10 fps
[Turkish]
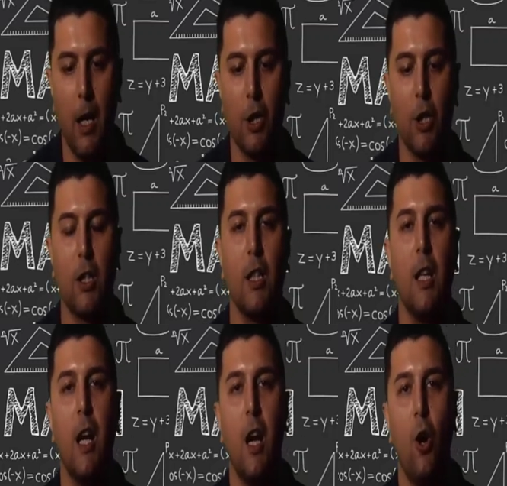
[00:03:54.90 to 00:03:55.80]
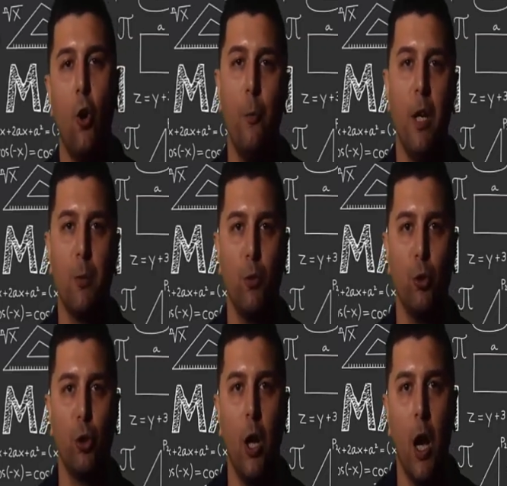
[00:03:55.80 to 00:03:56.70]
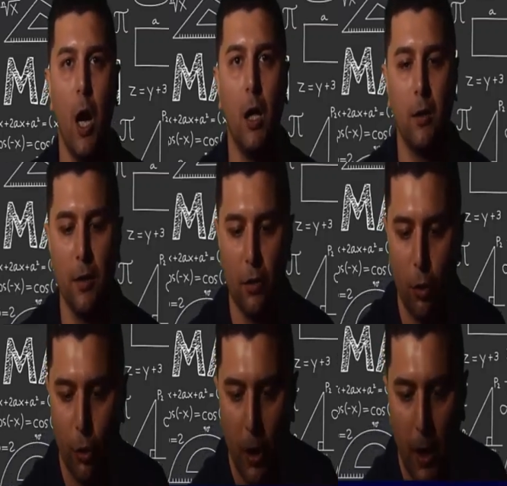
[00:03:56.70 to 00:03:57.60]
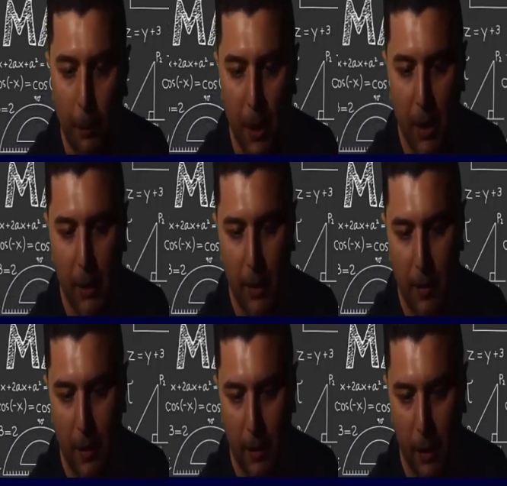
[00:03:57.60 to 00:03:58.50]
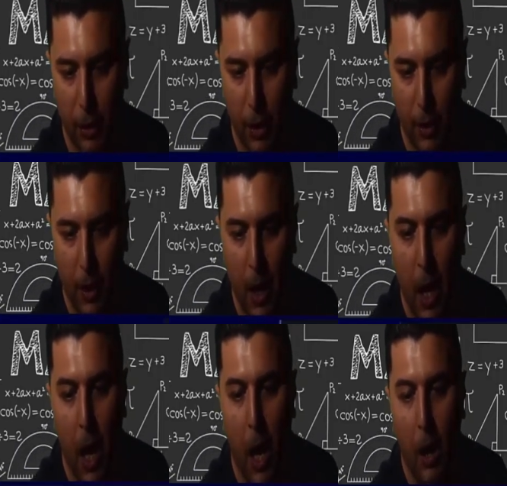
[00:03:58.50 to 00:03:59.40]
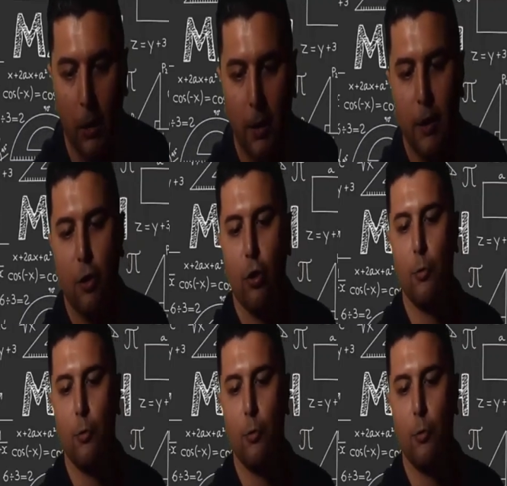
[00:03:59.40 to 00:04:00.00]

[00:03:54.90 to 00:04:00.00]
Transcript: A şıkkıyla 15 bulunur. 6. soruyla bir aradayız arkadaşlar. 6.